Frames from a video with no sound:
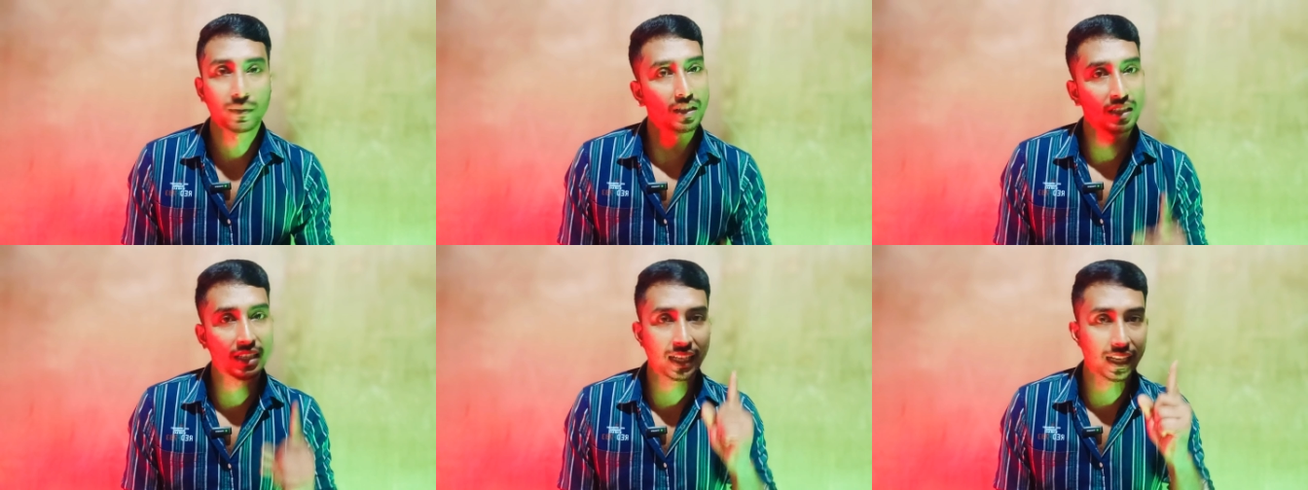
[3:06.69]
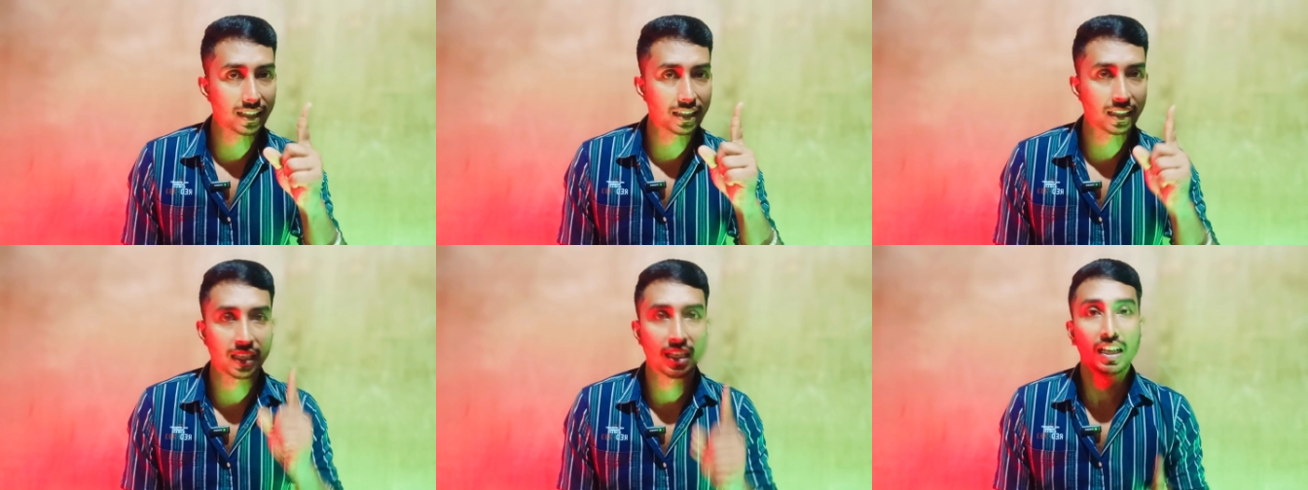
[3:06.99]
ঠিক
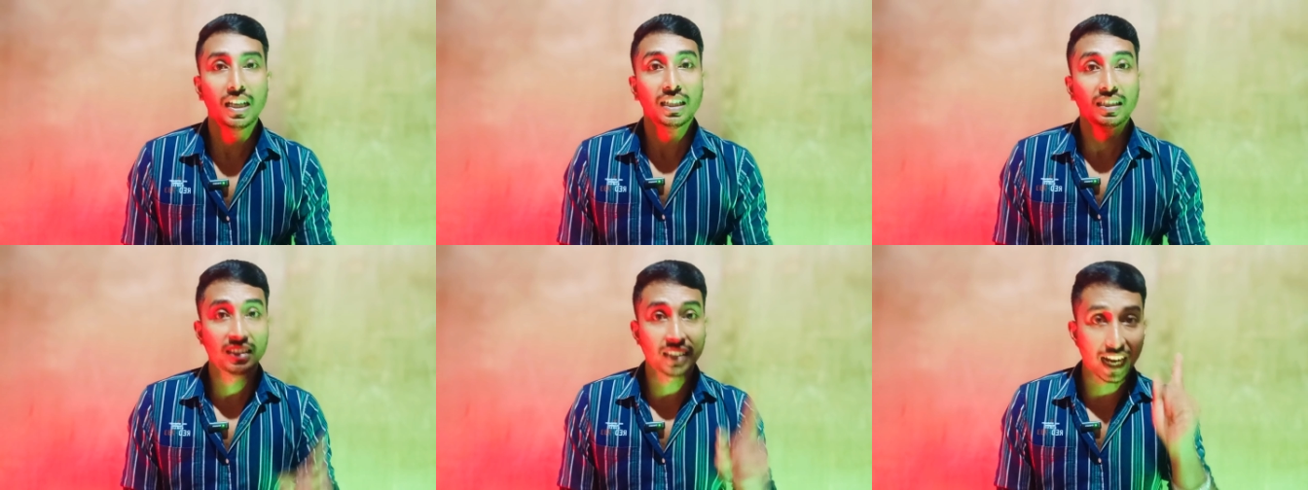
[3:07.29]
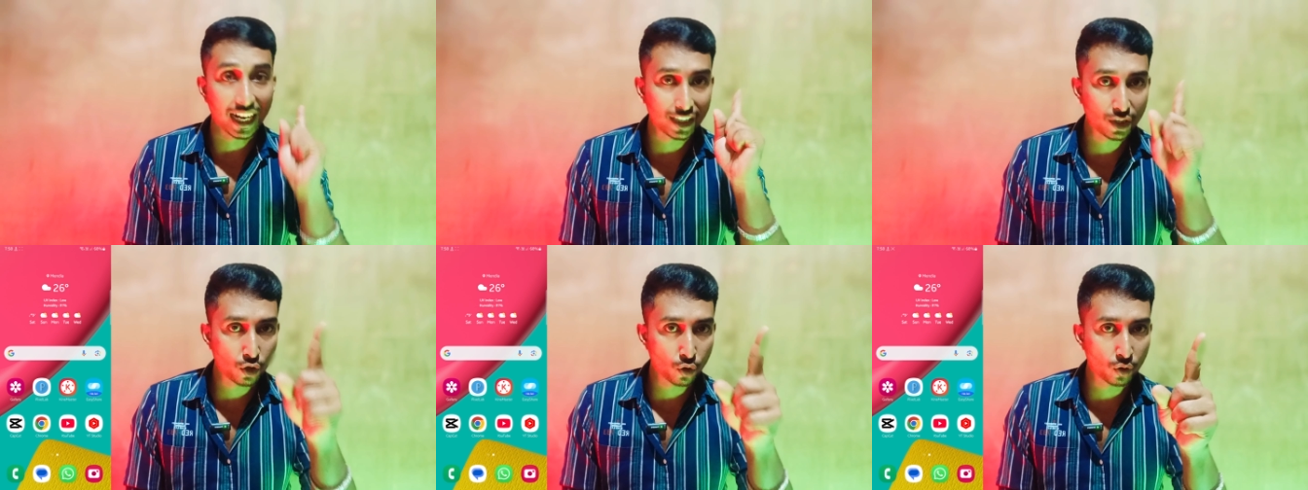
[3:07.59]
আছে
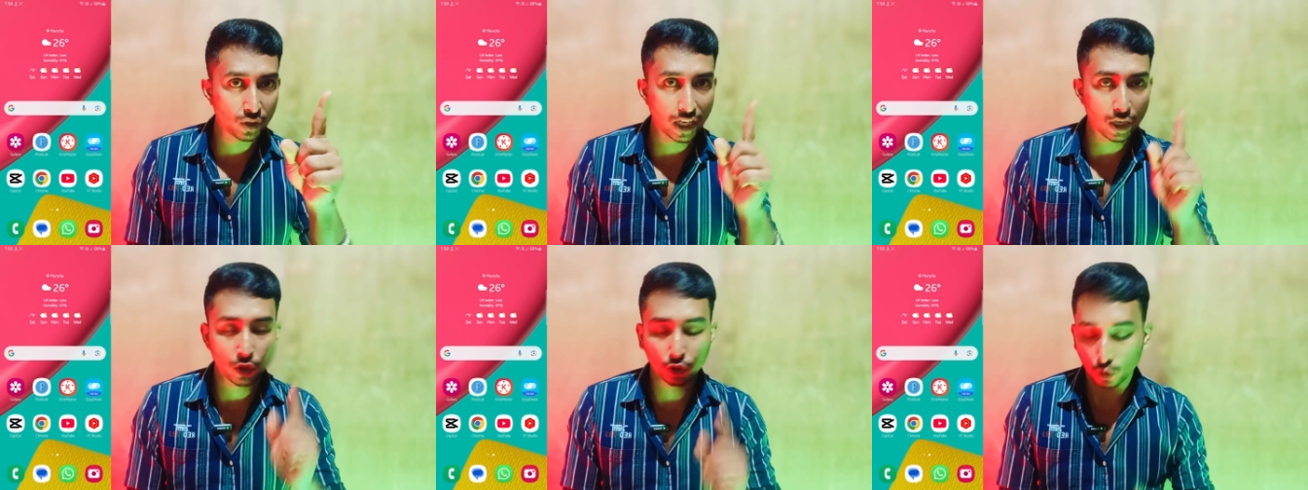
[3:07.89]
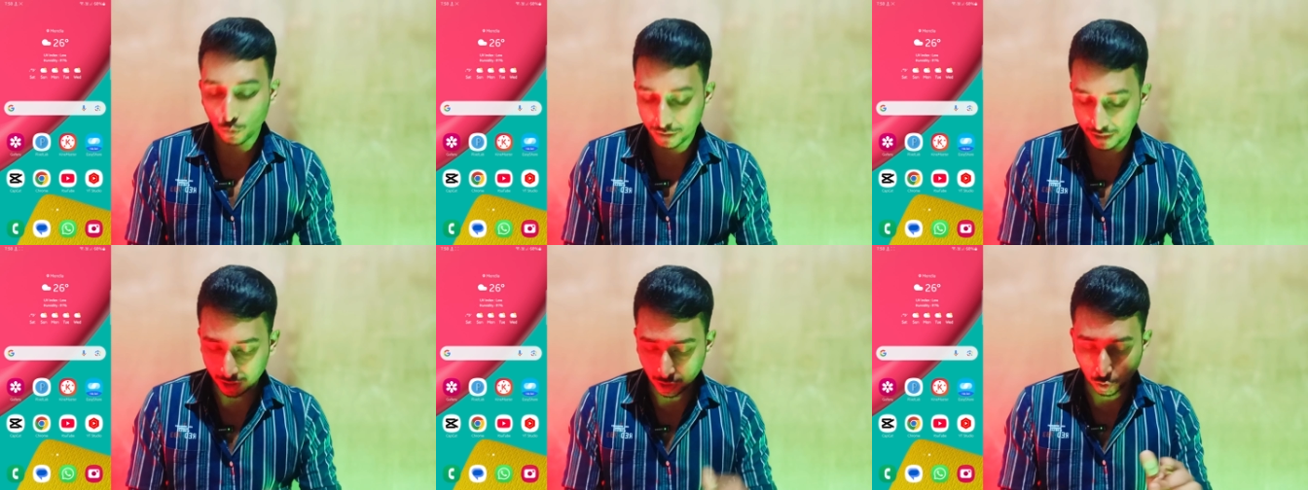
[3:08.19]
তার জন্য দেখো
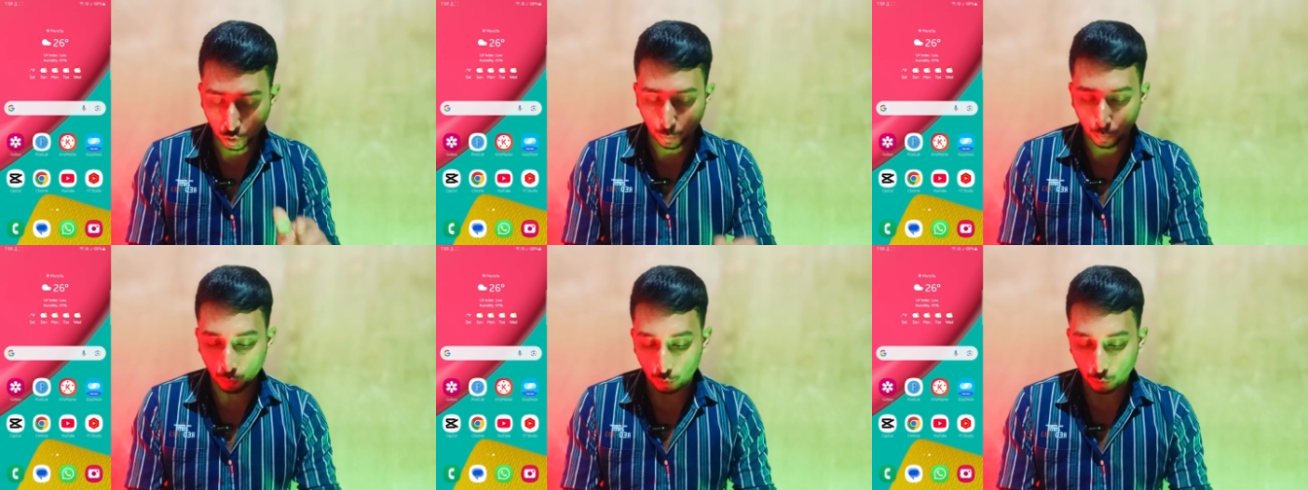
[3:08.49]
তোমাদেরকে একটু